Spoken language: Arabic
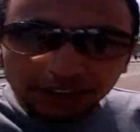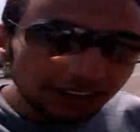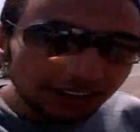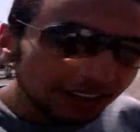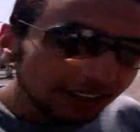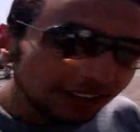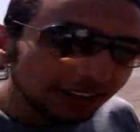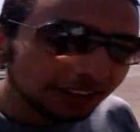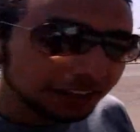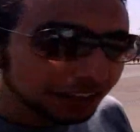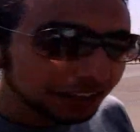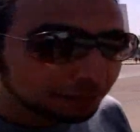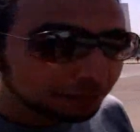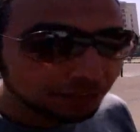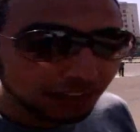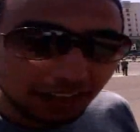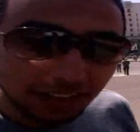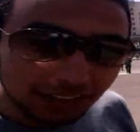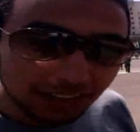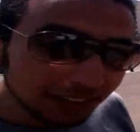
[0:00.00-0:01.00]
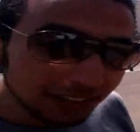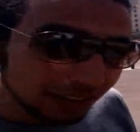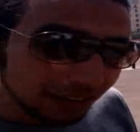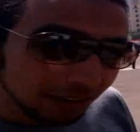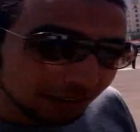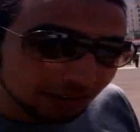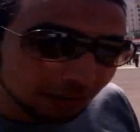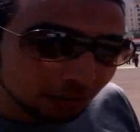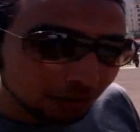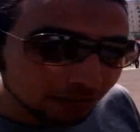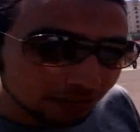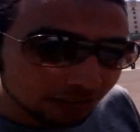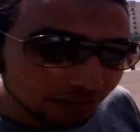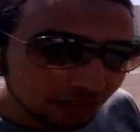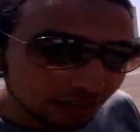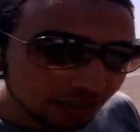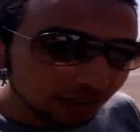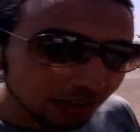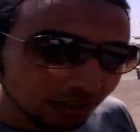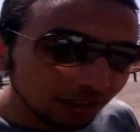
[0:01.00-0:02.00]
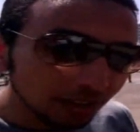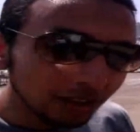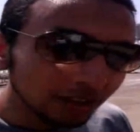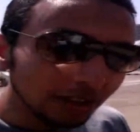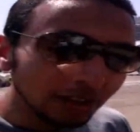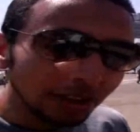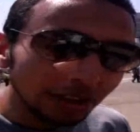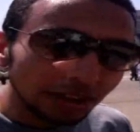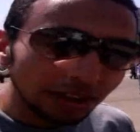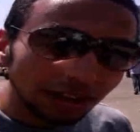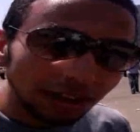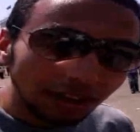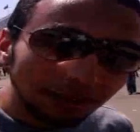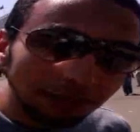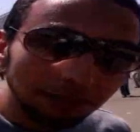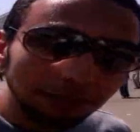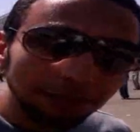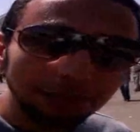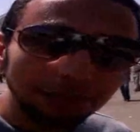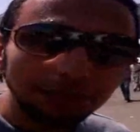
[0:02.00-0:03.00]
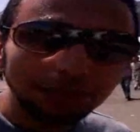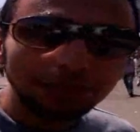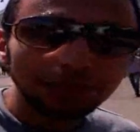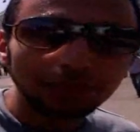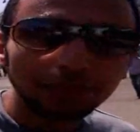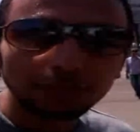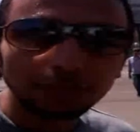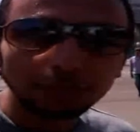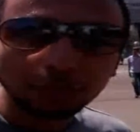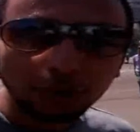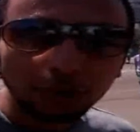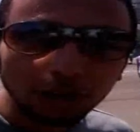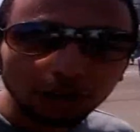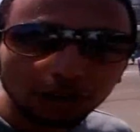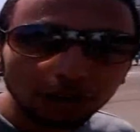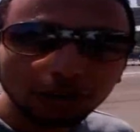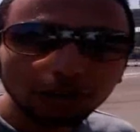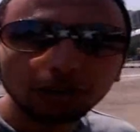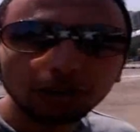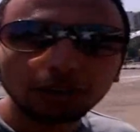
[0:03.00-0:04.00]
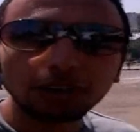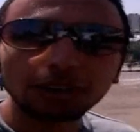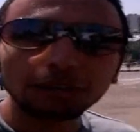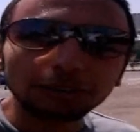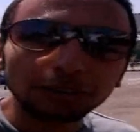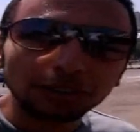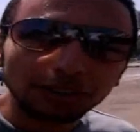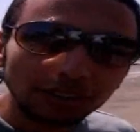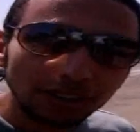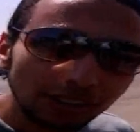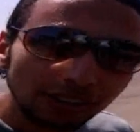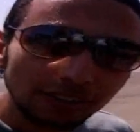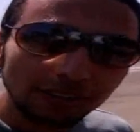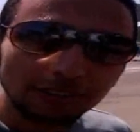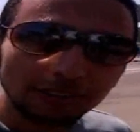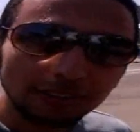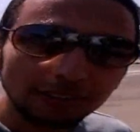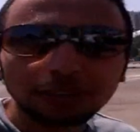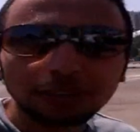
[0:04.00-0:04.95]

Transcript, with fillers: يعني معنى كده ان احنا امتحاناتنا لغايه دلوقتي لم تحقق المقياس